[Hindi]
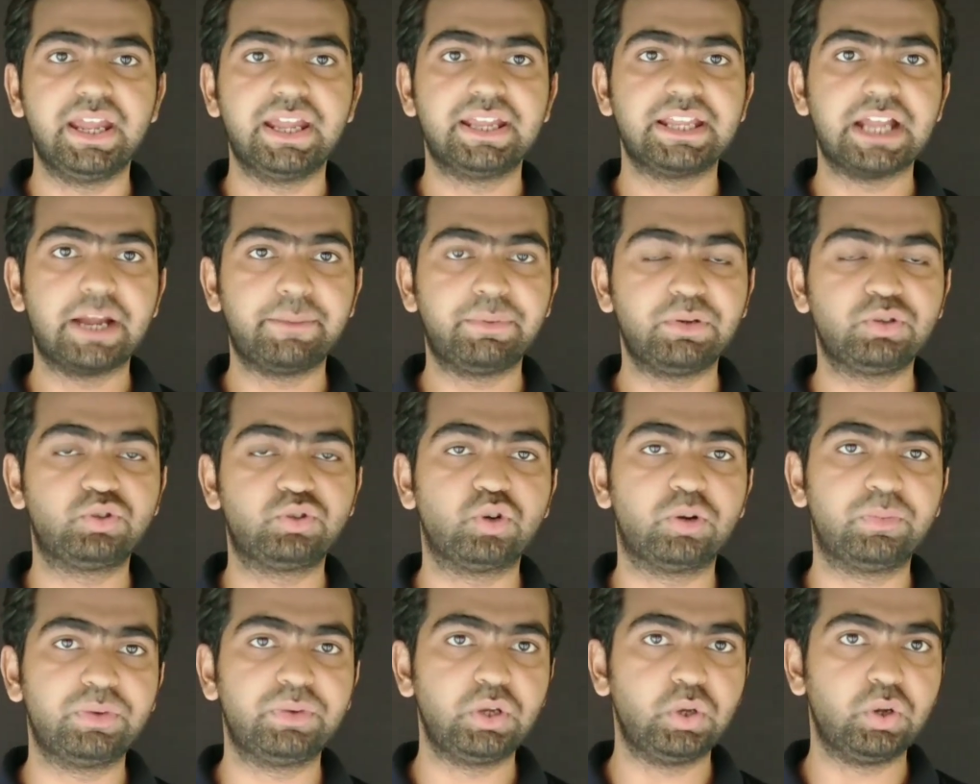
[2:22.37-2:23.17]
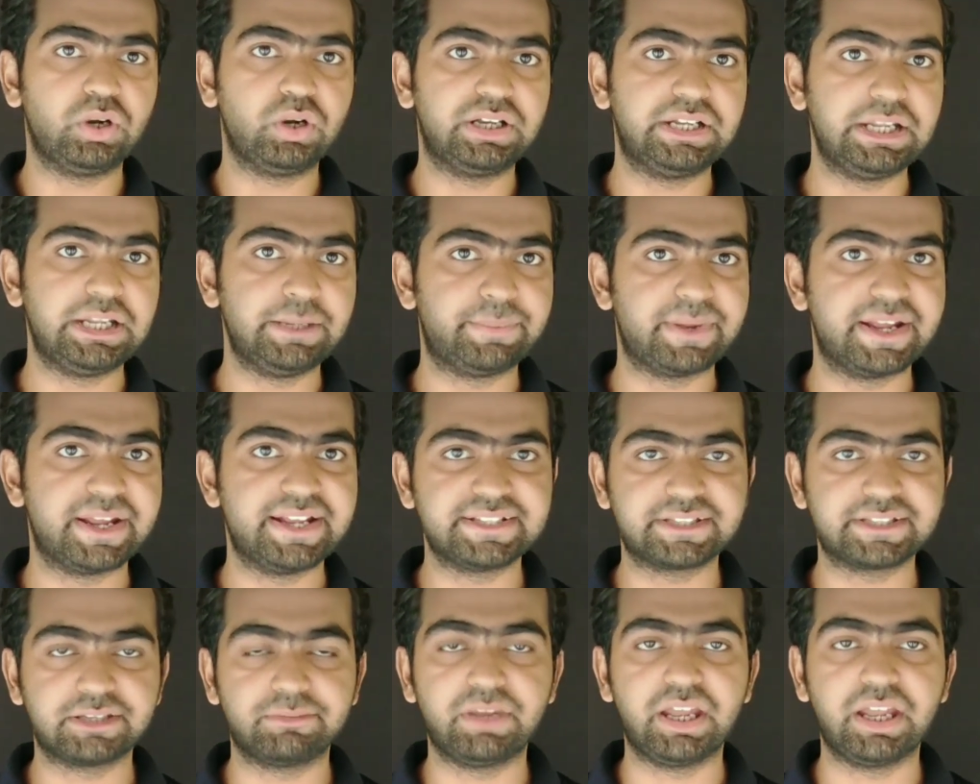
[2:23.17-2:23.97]
या फिर जो भी लोग
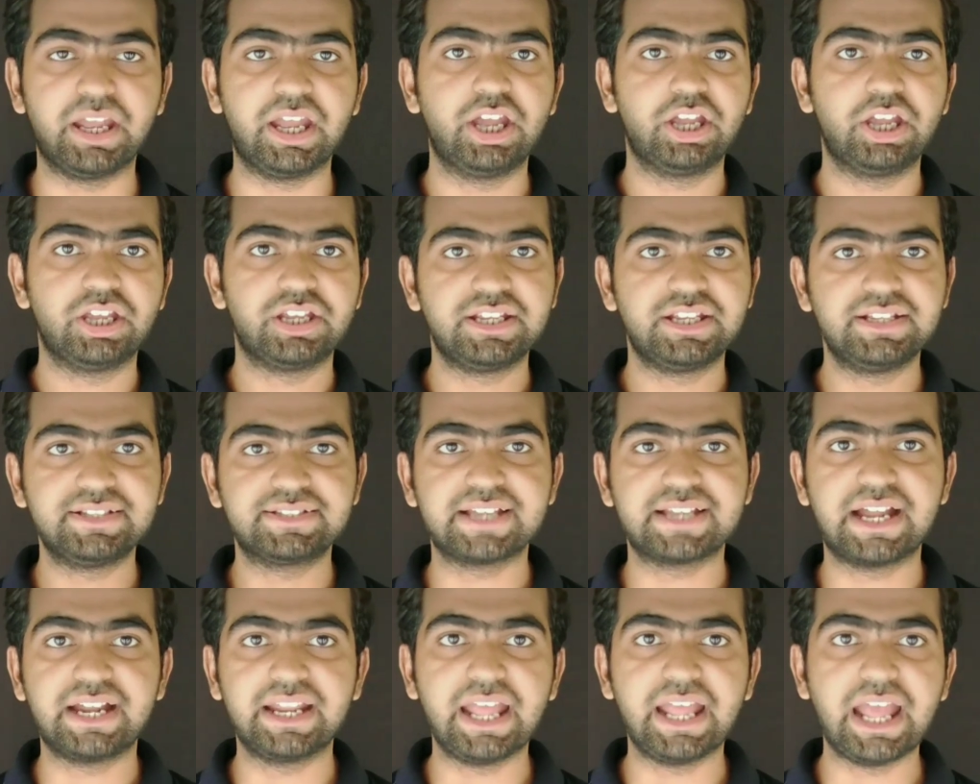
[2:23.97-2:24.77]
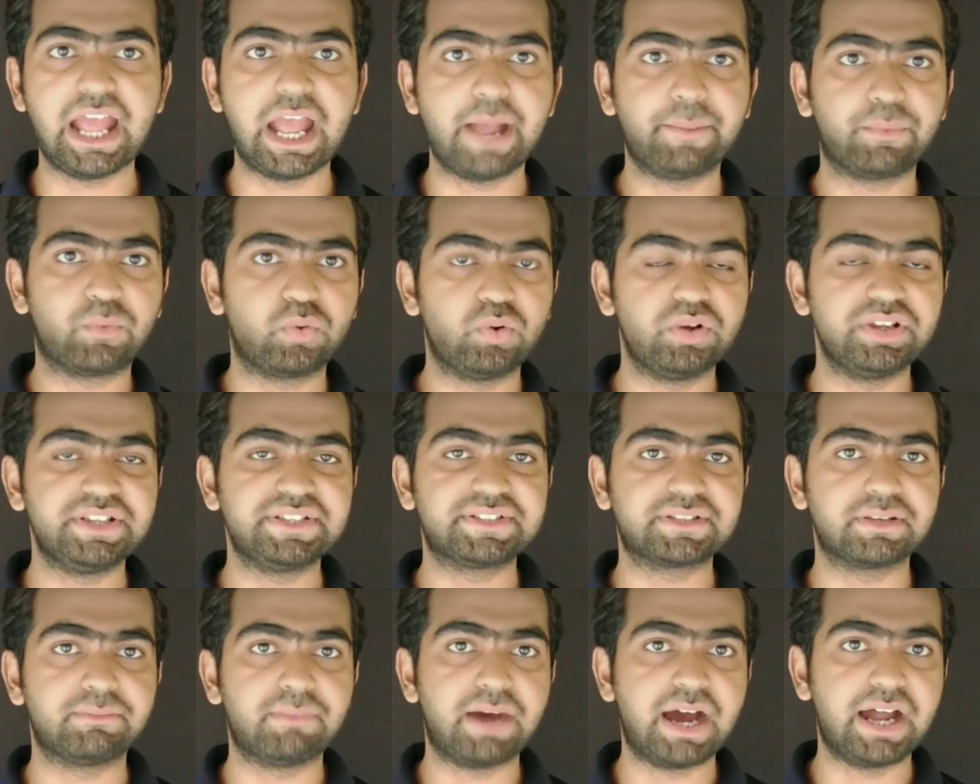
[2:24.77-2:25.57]
डिफेंस में है इन सारे ऐप को
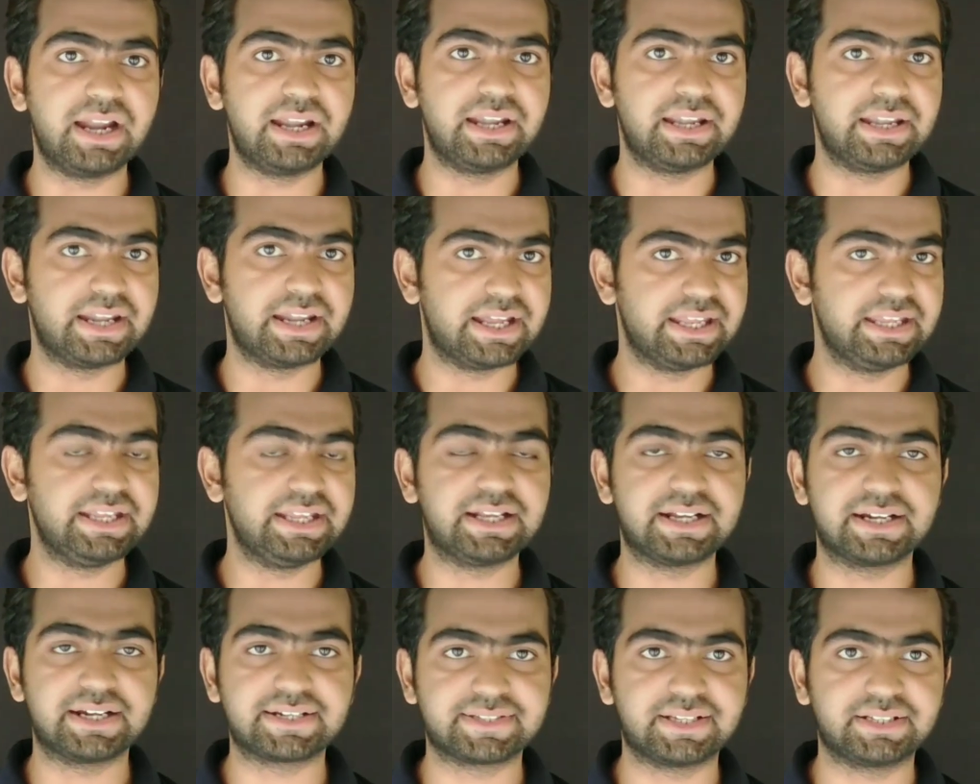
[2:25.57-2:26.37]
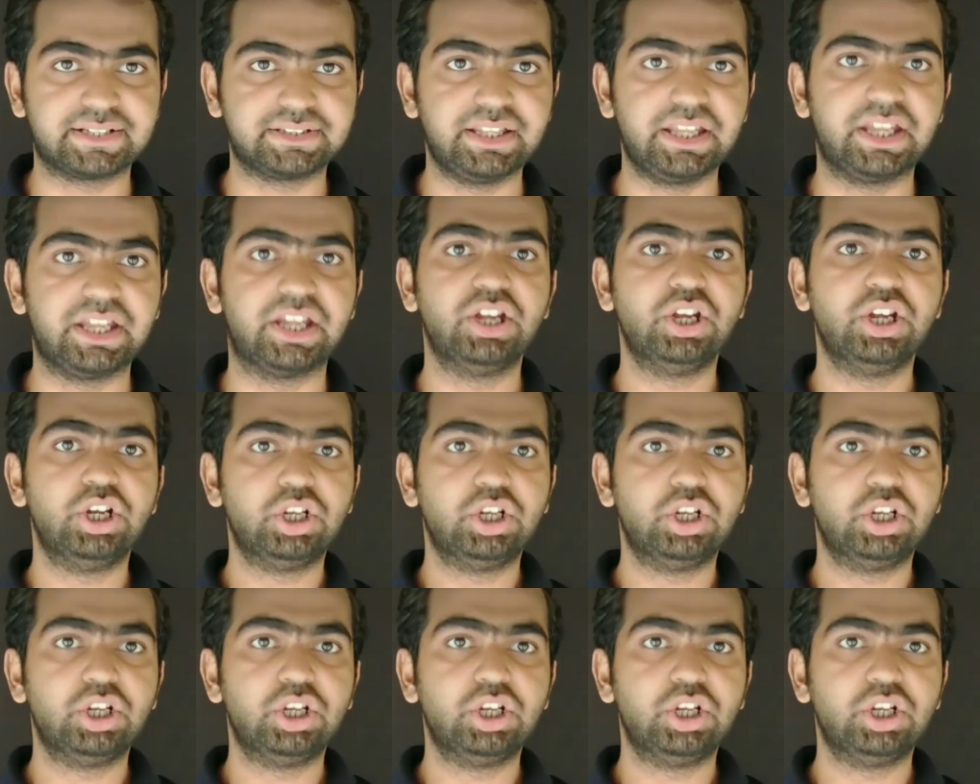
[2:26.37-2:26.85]
इस्तेमाल नहीं कर सकते